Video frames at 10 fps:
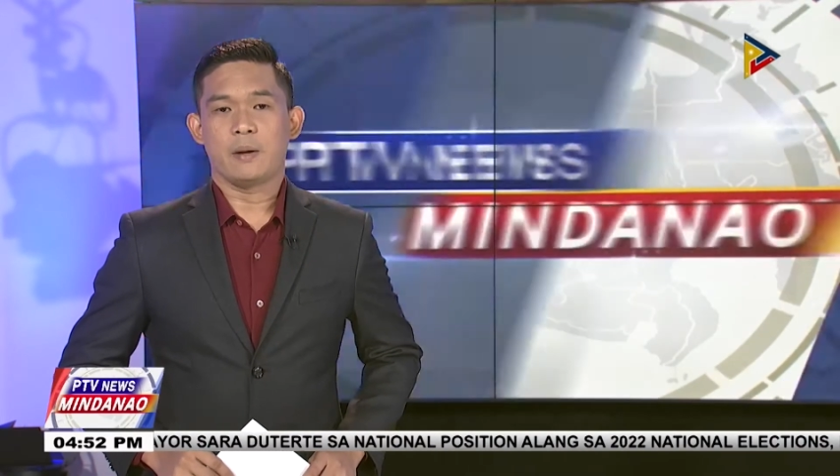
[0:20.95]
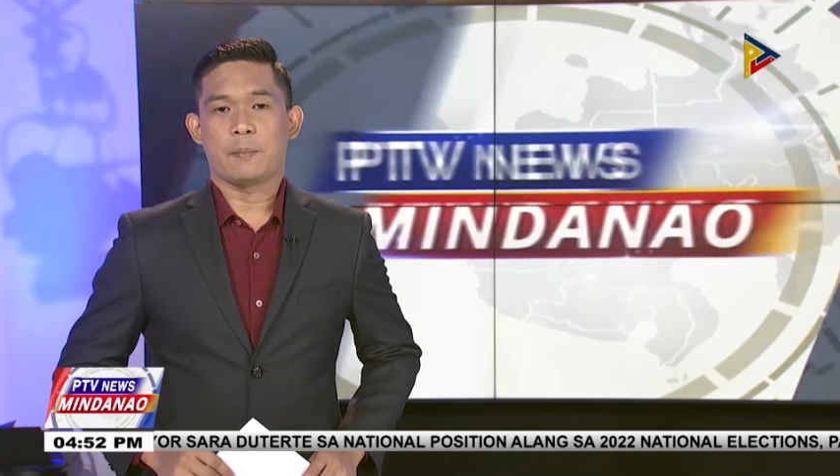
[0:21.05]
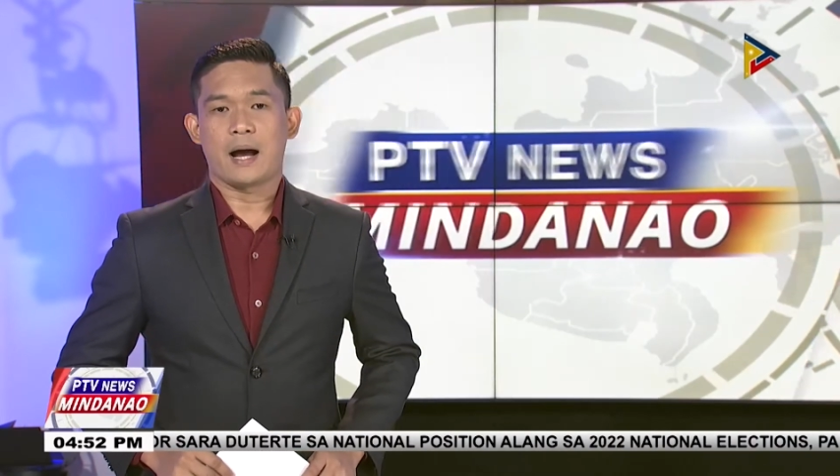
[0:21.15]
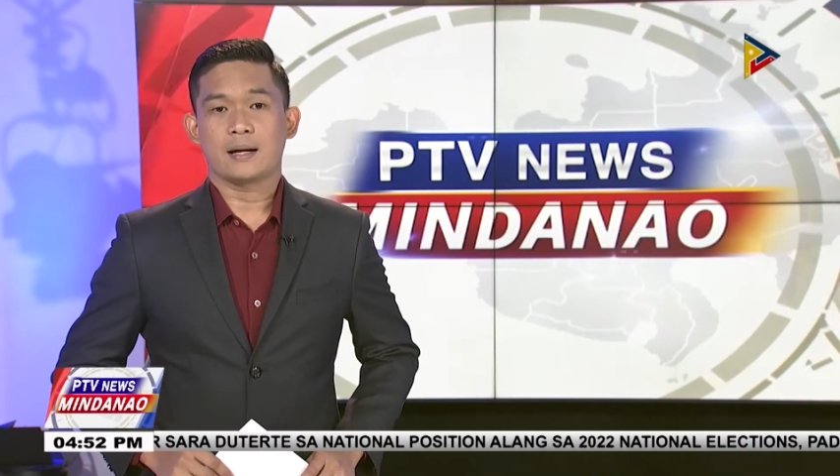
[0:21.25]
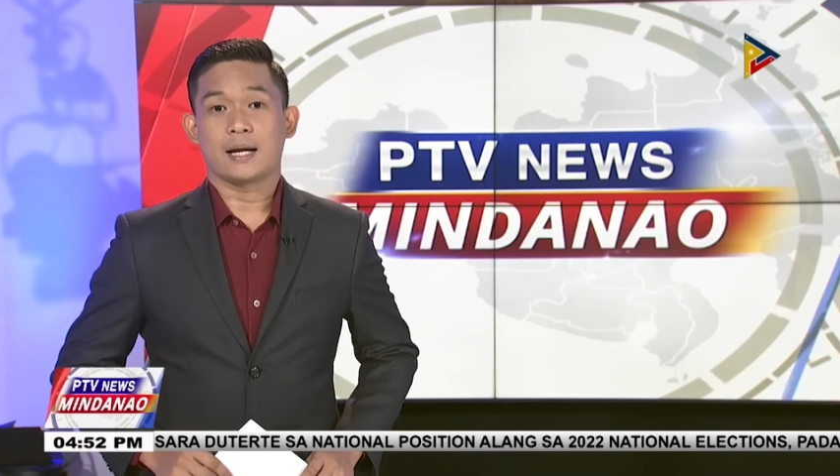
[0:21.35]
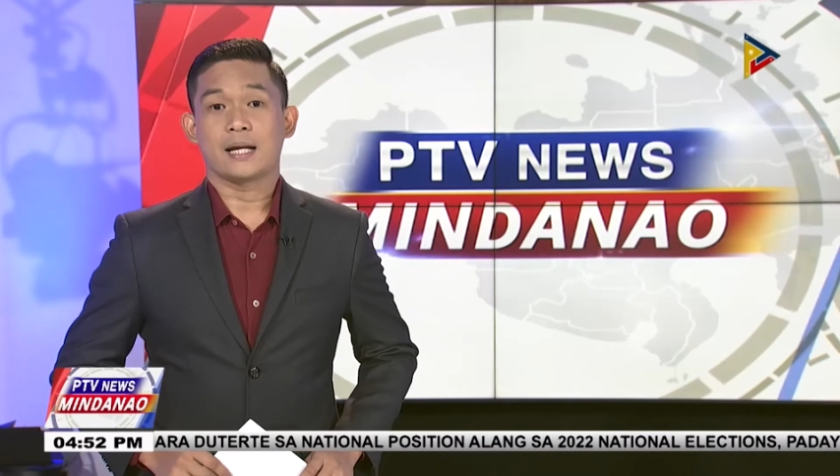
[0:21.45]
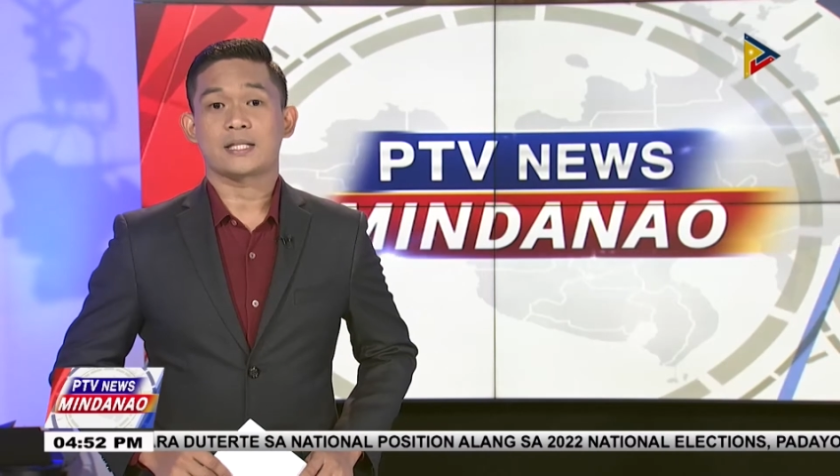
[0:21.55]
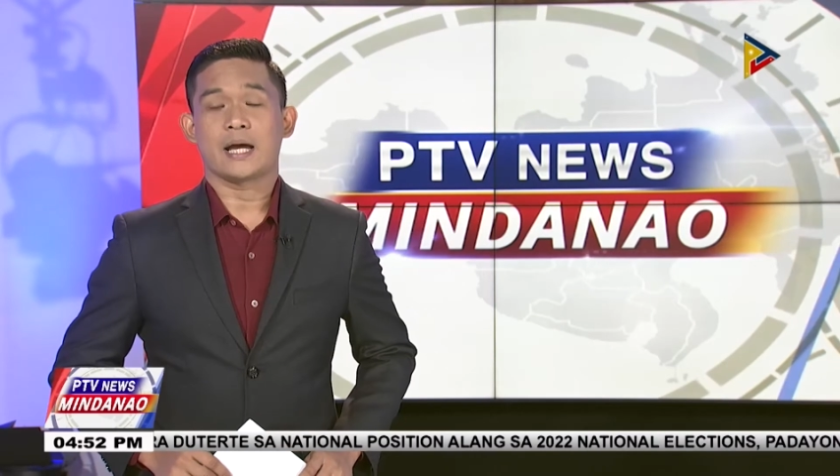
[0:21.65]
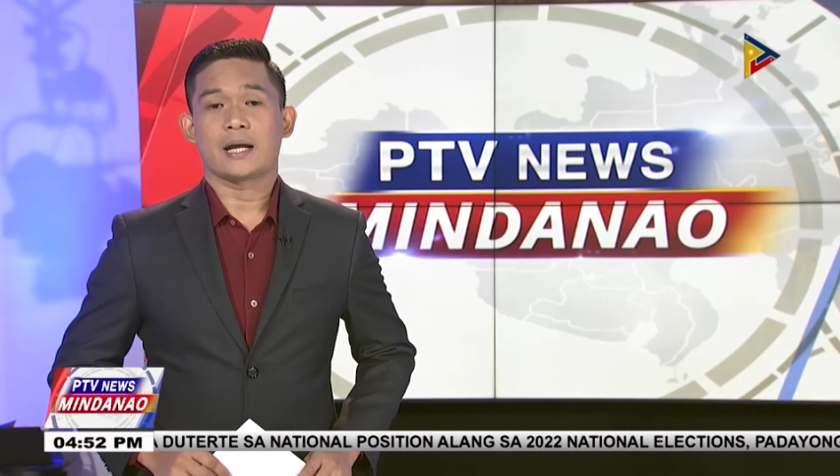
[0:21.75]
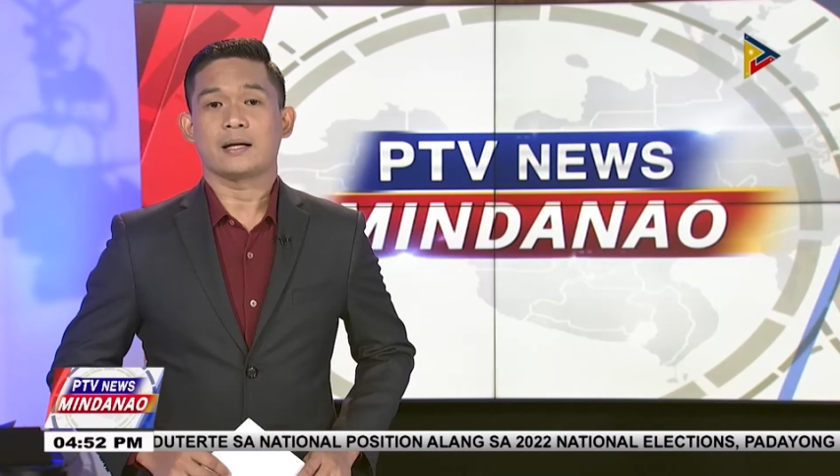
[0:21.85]
pa nga
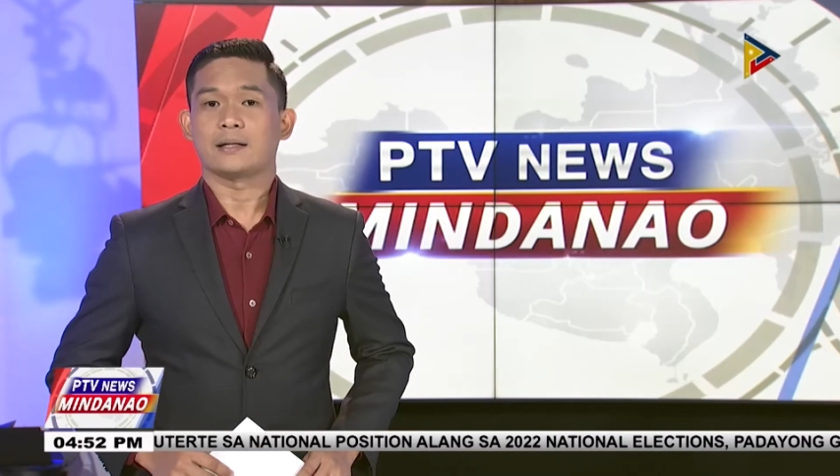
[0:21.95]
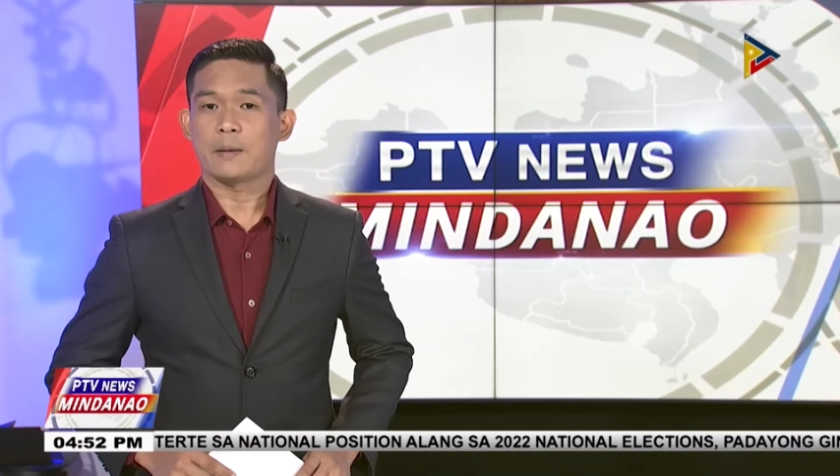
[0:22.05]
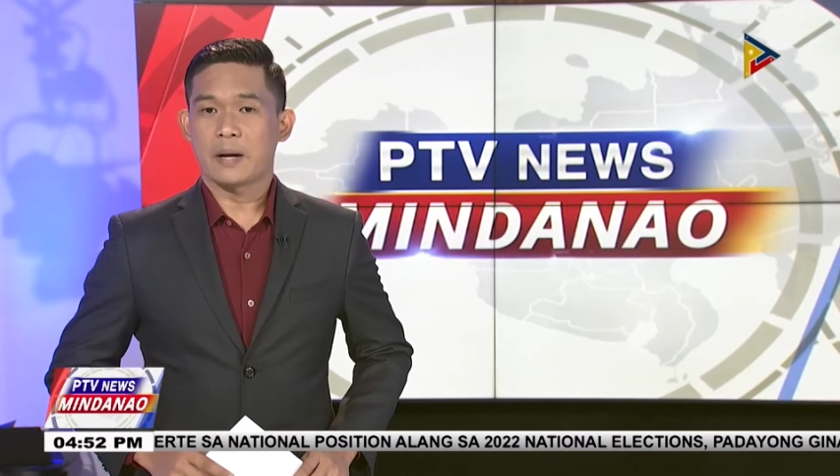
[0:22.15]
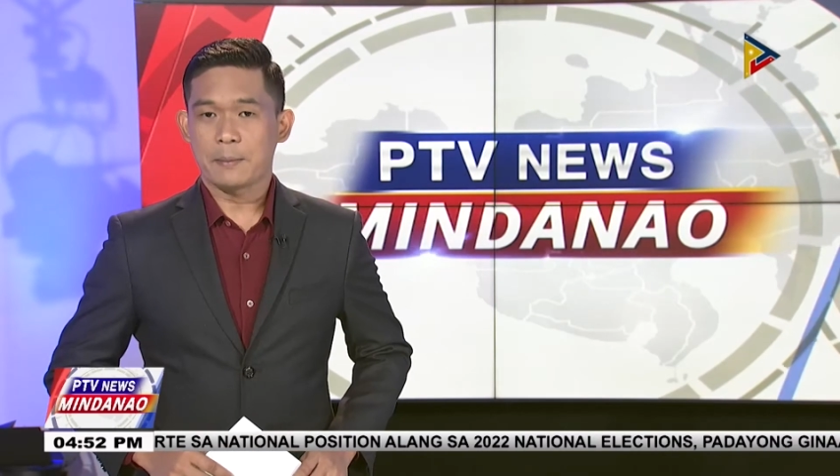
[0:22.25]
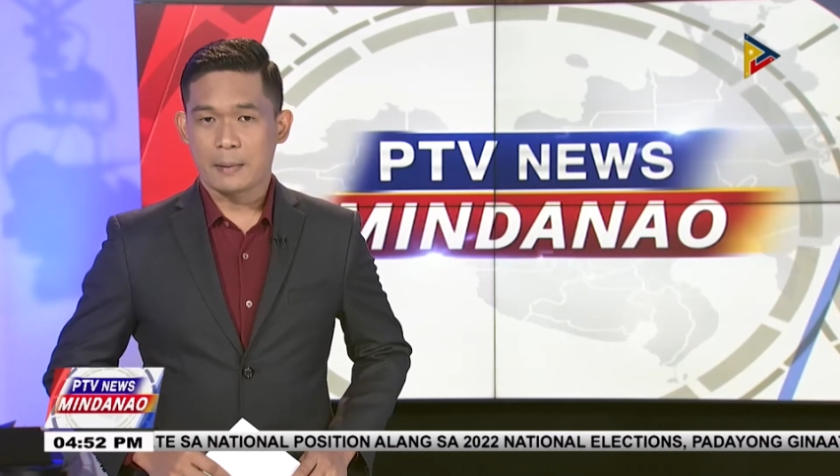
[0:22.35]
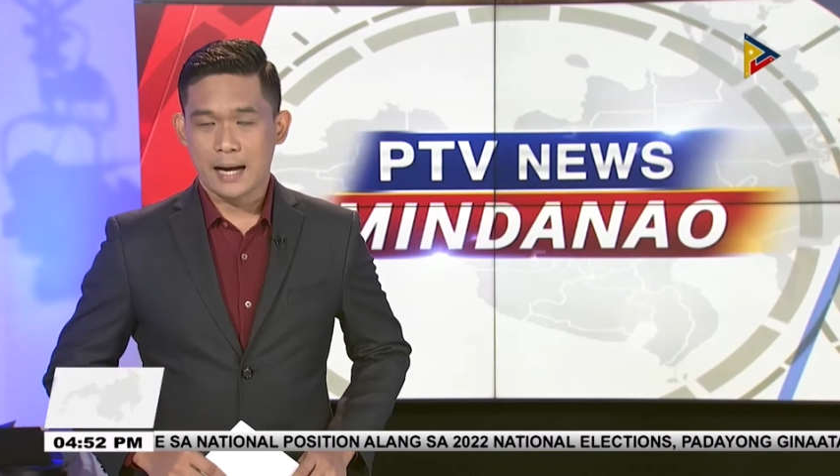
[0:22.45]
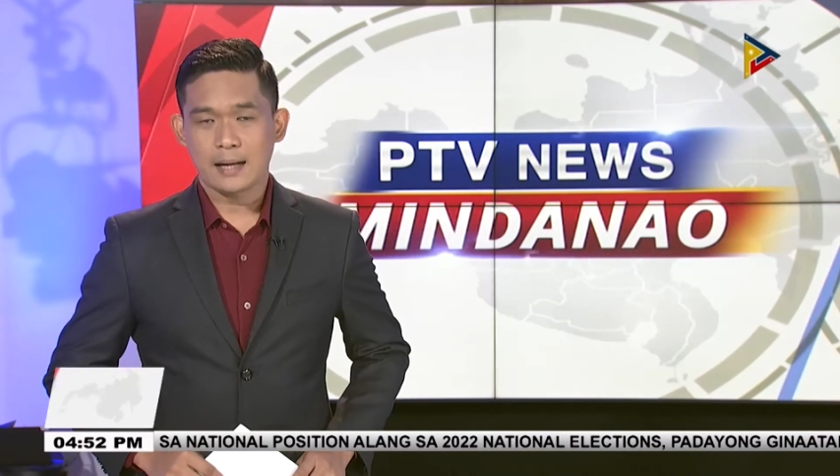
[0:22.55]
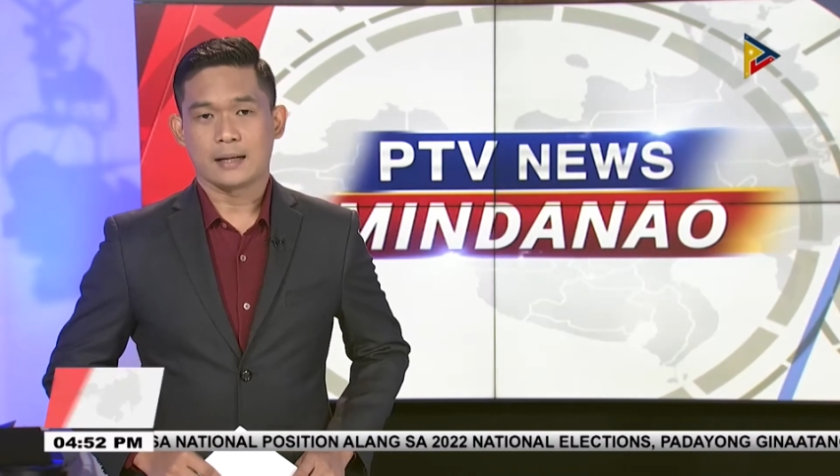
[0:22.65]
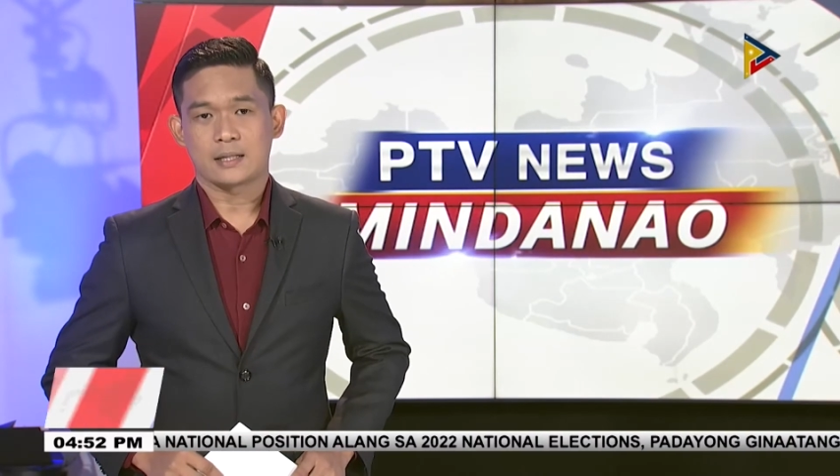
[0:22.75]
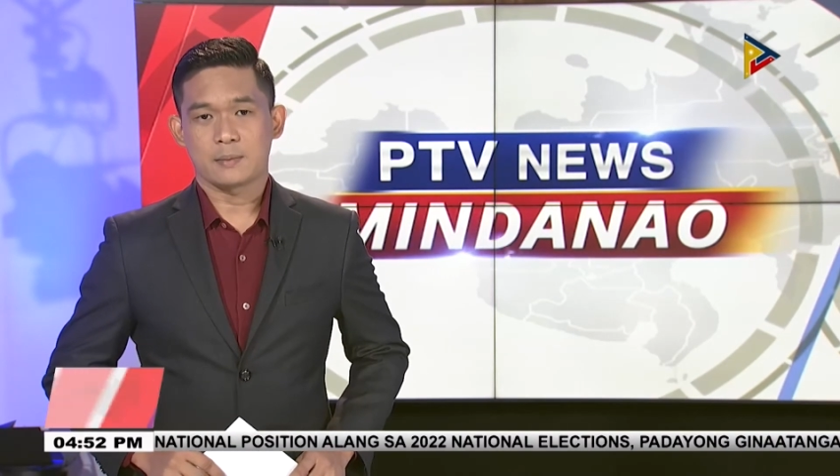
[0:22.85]
nasayrang gamay pa lang